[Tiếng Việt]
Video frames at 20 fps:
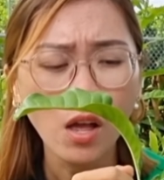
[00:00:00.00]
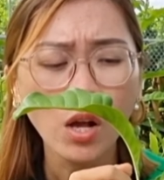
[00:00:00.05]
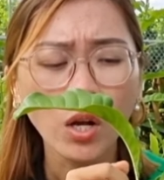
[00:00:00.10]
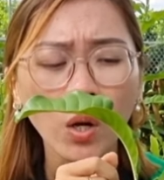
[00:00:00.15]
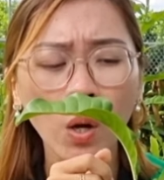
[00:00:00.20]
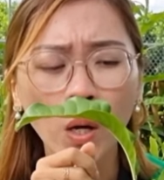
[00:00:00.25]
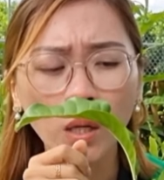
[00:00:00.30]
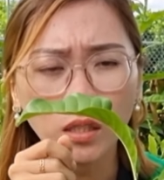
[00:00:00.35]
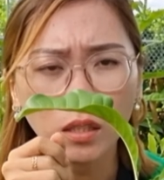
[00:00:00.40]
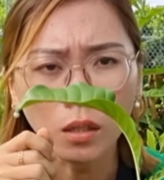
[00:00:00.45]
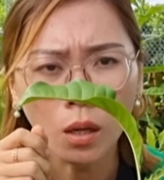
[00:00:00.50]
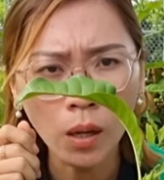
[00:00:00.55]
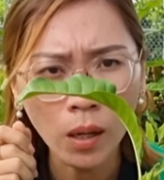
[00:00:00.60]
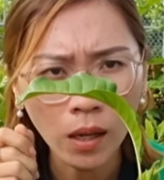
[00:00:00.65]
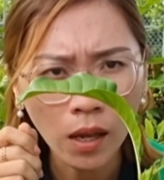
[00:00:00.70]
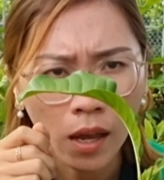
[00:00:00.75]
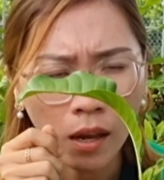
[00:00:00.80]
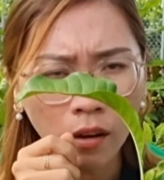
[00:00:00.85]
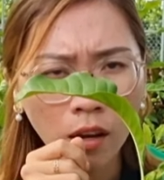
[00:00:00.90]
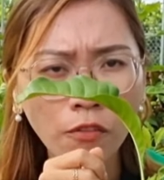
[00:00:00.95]
Còn tùy
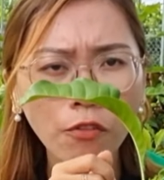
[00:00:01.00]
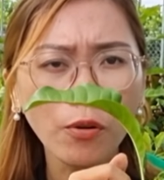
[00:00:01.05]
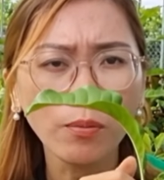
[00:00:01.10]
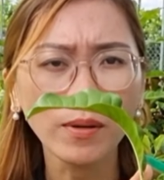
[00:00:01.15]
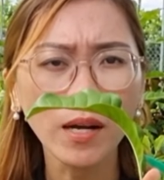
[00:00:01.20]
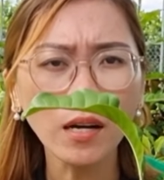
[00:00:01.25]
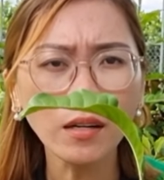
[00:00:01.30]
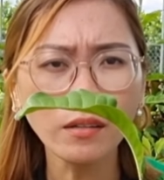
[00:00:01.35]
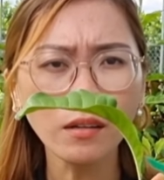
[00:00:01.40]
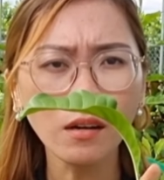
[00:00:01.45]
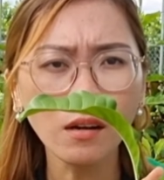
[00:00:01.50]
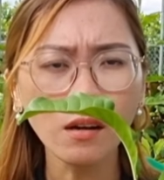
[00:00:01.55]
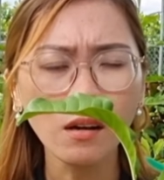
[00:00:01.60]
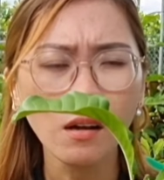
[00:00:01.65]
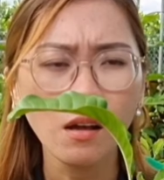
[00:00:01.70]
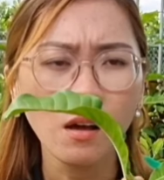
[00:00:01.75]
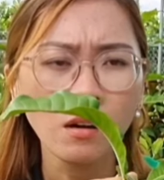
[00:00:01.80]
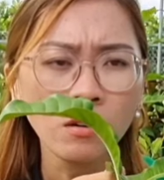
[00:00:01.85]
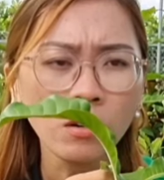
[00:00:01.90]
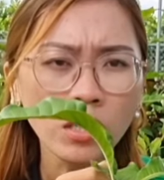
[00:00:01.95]
theo cái vùng đất
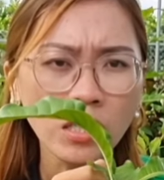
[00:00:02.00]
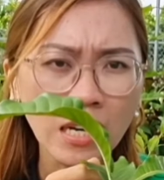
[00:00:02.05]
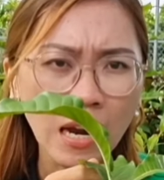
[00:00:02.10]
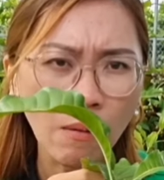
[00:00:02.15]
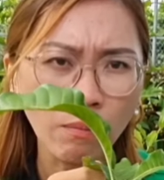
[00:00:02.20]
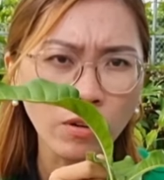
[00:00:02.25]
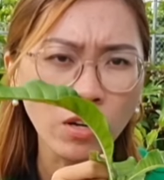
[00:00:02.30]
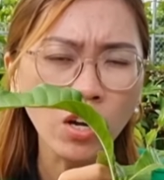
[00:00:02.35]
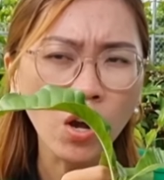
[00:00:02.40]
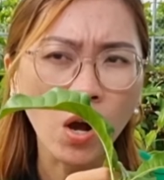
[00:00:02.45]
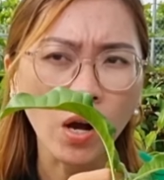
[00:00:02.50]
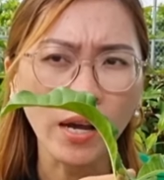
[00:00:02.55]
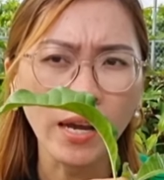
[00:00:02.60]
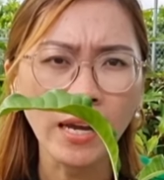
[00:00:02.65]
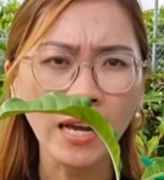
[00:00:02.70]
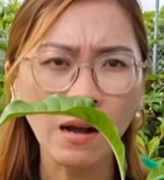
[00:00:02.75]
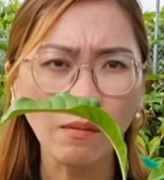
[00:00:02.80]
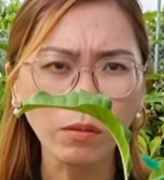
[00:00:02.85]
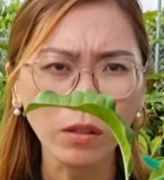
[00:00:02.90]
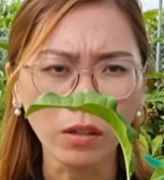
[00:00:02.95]
nó trồng nó ngọt hay
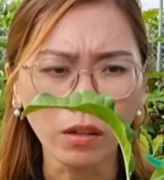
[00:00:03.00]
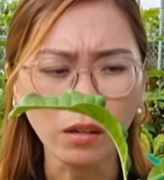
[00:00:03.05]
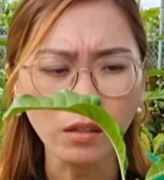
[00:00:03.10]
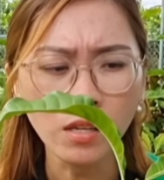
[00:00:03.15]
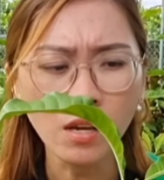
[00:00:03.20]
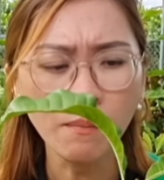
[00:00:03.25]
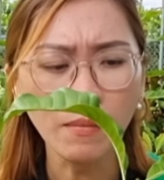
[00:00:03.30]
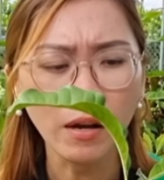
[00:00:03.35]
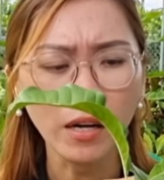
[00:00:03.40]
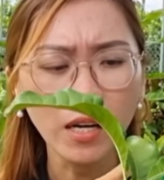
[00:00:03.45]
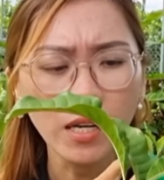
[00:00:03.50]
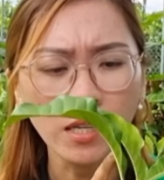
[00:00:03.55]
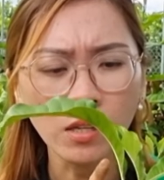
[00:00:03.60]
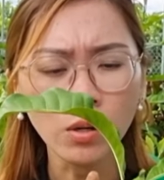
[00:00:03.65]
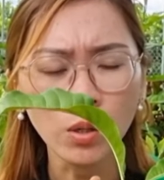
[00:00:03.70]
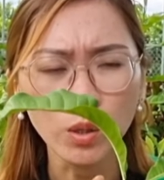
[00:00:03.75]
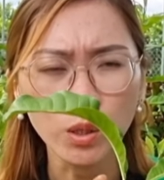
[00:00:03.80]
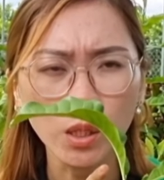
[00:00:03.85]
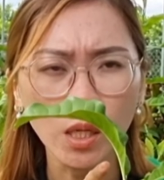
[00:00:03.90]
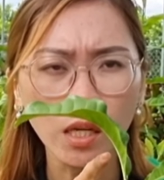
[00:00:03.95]
không nữa. Nhưng mà Ly
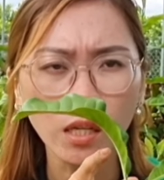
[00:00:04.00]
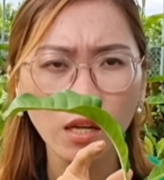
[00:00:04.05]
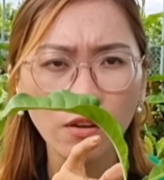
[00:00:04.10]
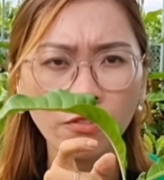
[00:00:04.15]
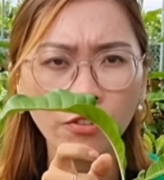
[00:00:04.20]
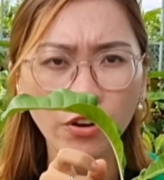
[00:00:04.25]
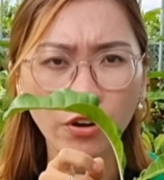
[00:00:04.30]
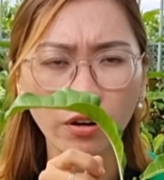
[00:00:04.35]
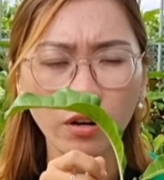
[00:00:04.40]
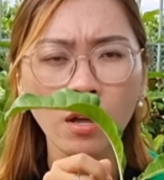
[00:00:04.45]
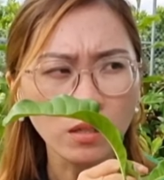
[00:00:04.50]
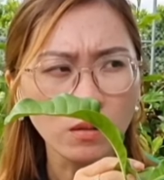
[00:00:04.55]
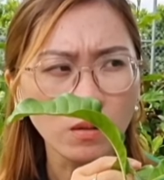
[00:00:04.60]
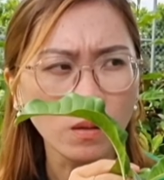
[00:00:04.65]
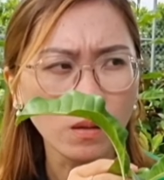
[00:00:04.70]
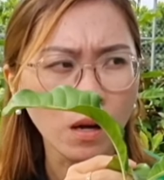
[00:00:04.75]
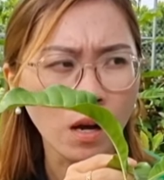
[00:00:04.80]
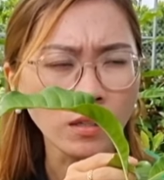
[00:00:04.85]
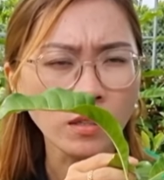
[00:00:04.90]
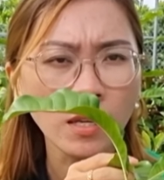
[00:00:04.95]
thường xuyên đi vườn
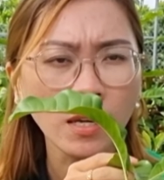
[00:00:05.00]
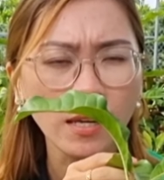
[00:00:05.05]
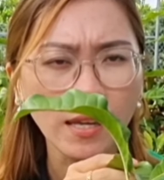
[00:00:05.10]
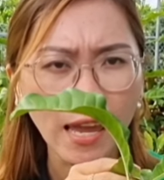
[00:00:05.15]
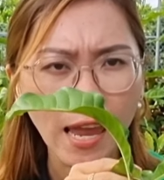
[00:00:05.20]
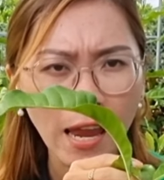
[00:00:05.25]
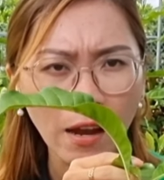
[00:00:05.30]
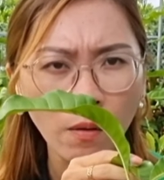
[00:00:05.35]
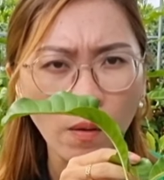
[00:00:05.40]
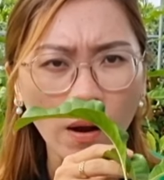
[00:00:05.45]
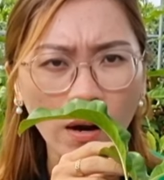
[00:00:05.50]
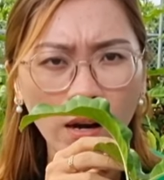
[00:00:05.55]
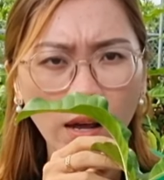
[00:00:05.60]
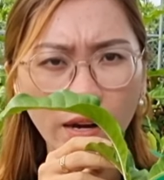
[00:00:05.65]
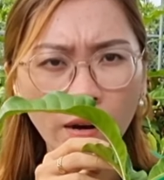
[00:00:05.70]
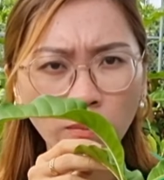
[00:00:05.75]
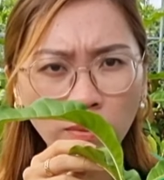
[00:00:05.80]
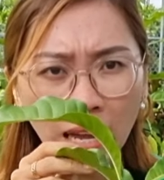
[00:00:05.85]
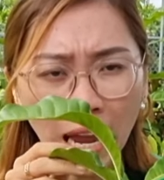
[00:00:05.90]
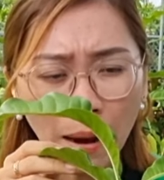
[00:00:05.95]
ở Tiền Giang hoặc là
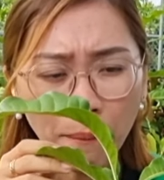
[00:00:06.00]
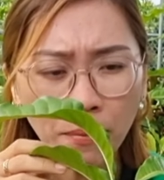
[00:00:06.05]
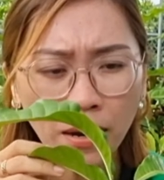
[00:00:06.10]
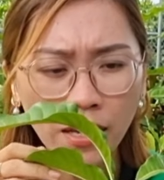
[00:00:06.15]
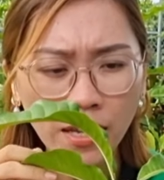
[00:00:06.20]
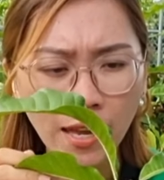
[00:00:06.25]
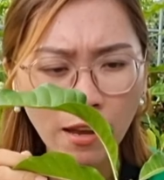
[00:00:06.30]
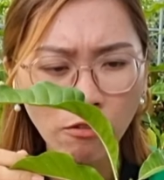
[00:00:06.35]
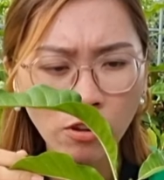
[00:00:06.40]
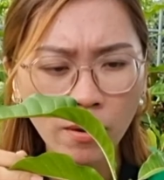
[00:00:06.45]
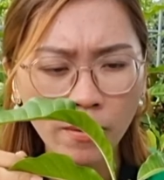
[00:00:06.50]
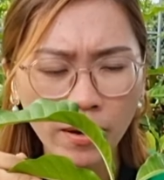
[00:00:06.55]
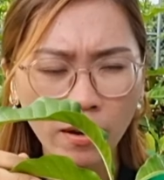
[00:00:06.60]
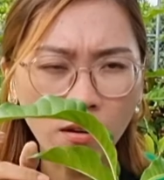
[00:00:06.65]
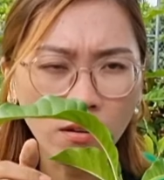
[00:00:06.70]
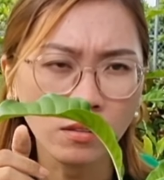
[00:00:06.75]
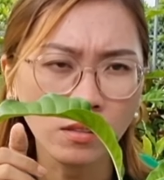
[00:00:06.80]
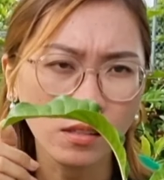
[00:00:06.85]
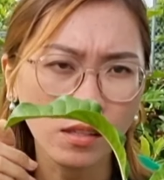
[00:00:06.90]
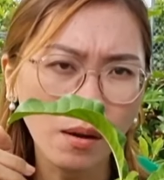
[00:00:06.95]
Đồng Tháp là nhiều nha bà con.
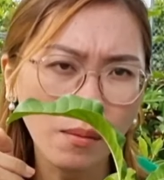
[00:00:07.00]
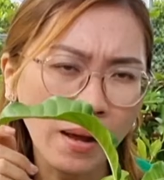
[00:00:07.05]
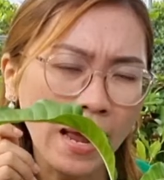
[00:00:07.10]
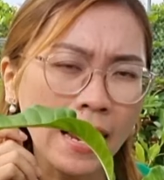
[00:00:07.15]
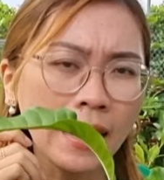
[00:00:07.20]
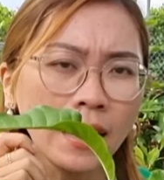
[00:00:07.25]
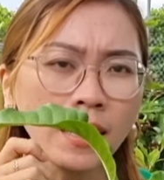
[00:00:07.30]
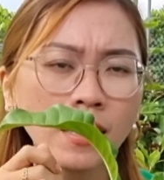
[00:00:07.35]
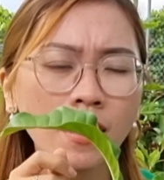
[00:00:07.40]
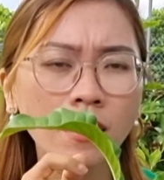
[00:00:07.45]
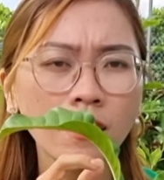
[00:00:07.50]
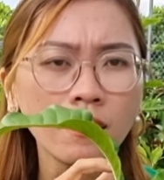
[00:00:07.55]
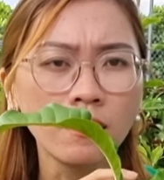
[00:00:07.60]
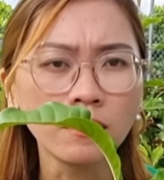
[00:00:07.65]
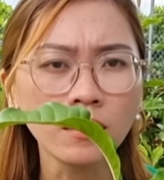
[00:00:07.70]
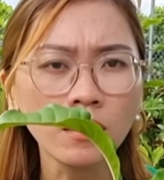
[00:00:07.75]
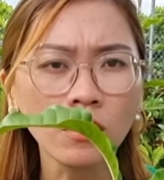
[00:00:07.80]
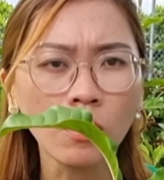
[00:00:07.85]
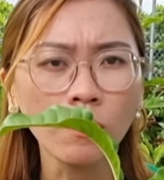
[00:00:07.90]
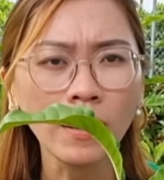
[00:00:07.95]
Nhưng mà ăn cái chất lượng
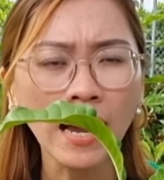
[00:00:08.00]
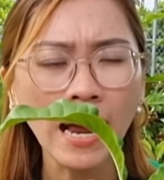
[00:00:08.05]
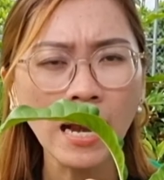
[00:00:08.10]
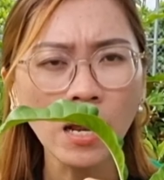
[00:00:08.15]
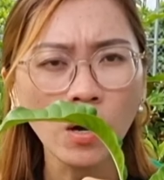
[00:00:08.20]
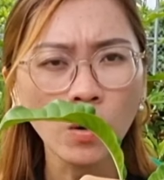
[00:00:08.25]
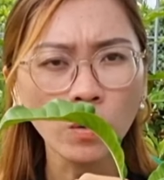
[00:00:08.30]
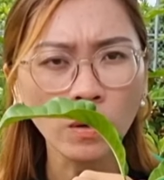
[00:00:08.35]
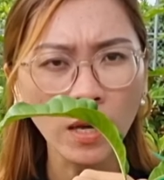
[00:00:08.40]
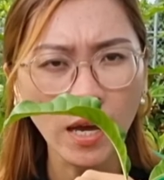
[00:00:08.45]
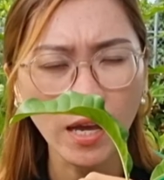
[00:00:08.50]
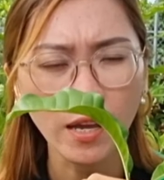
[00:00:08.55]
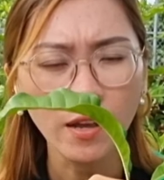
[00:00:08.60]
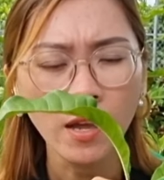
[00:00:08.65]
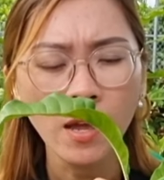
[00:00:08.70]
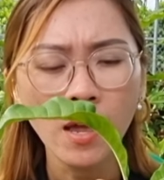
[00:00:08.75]
nó cũng khá là ok.